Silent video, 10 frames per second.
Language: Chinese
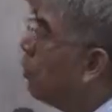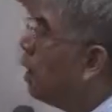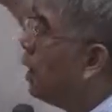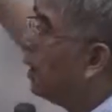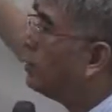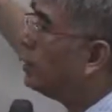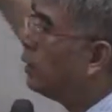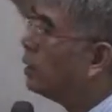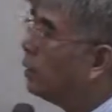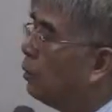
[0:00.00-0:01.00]

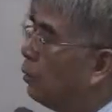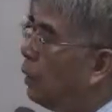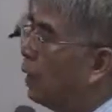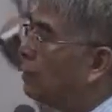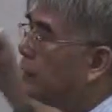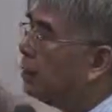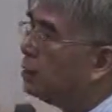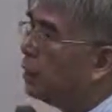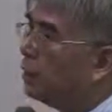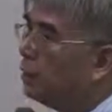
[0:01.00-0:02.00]
y_t 跟 y_t
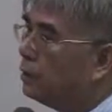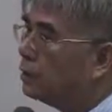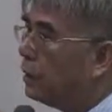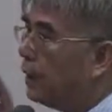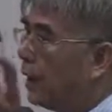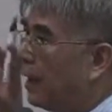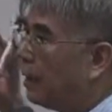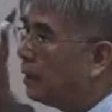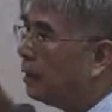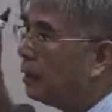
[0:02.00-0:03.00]
减一这
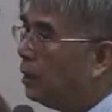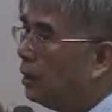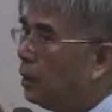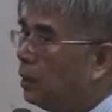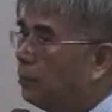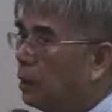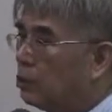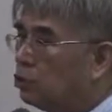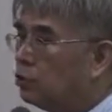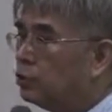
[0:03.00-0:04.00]
两个
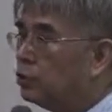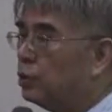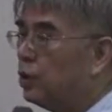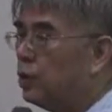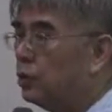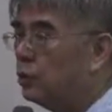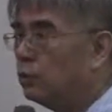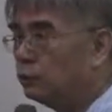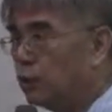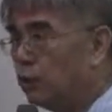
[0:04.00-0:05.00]
变数值啊
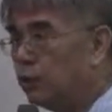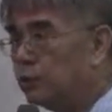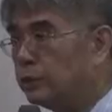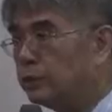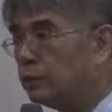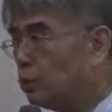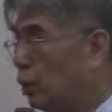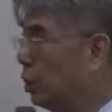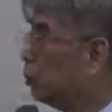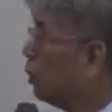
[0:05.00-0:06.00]
有相关性，
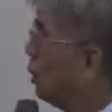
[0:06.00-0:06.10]
所以